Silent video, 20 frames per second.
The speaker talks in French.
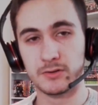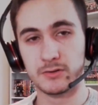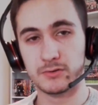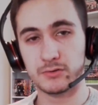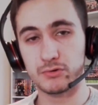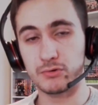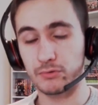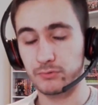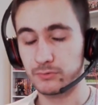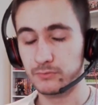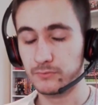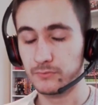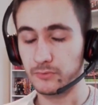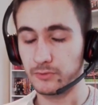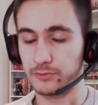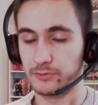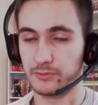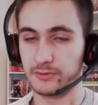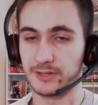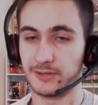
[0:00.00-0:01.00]
surtout
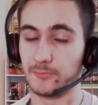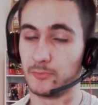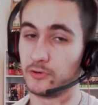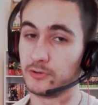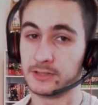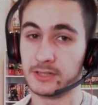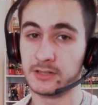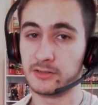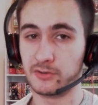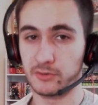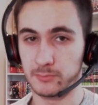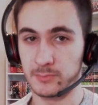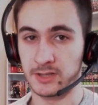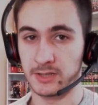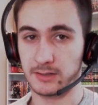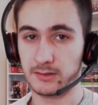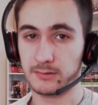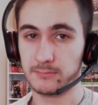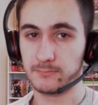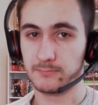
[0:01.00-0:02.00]
venant d'un manga
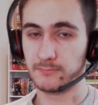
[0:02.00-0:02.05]
comique.